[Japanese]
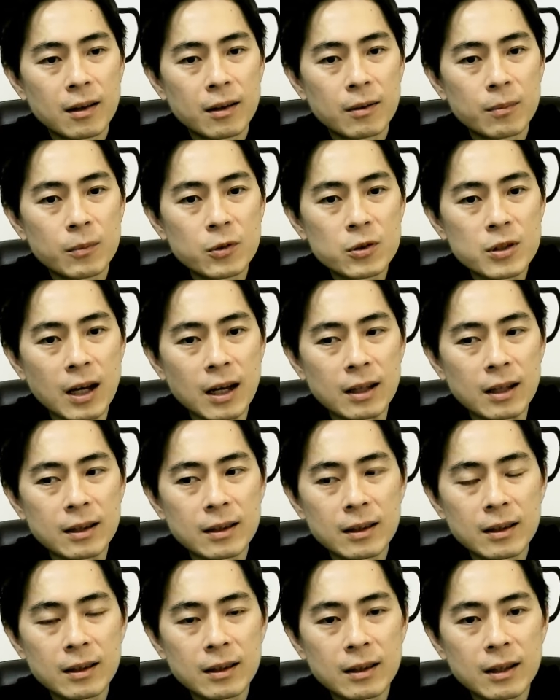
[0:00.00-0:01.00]
もし
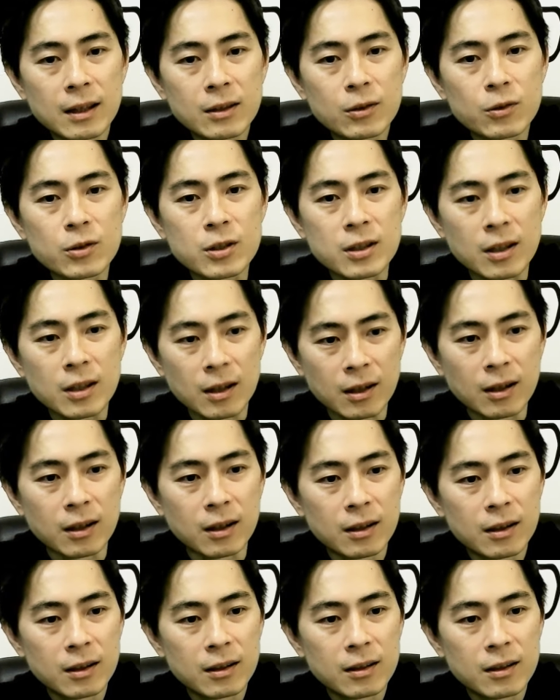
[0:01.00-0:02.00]
あったとした
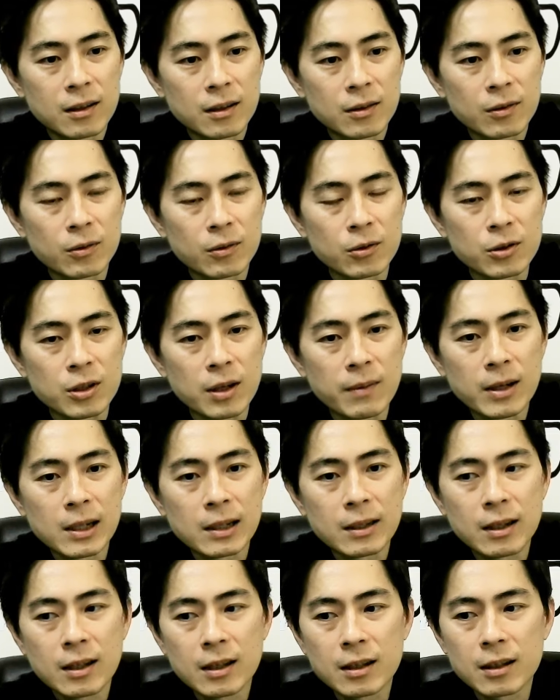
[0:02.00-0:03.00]
ら、こう、シャバ
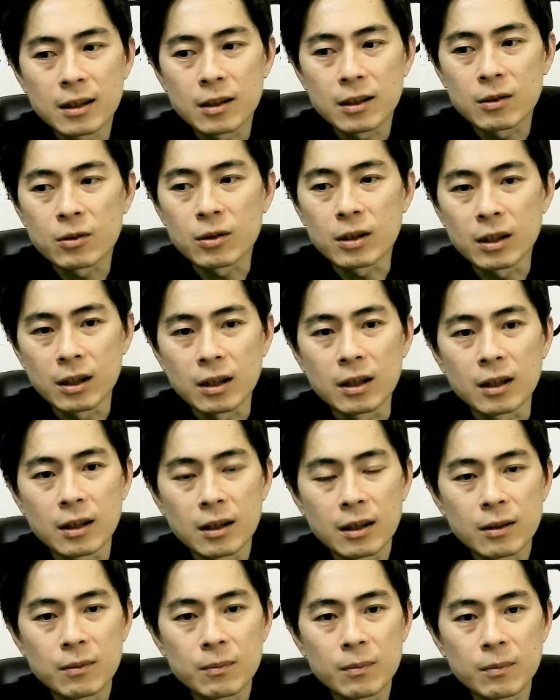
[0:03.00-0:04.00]
に出てきた時に、
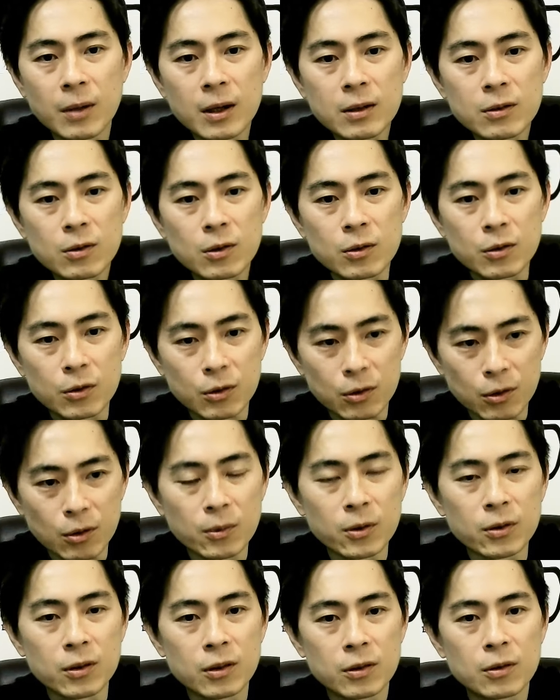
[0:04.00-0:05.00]
暴露すると
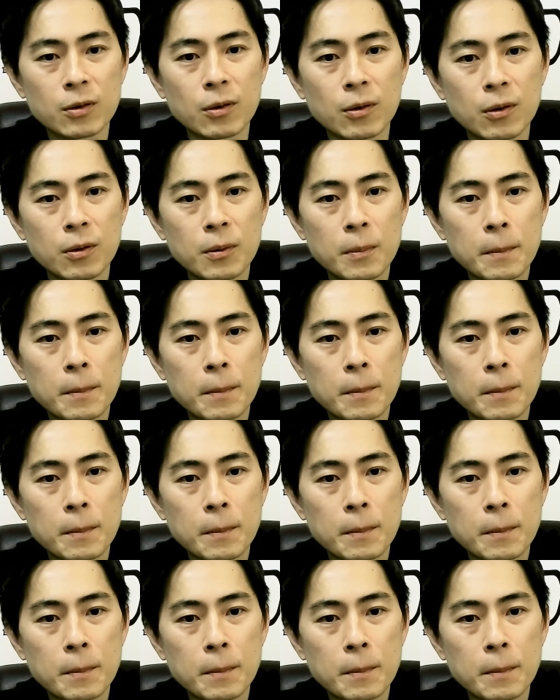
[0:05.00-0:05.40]
思うんですよ。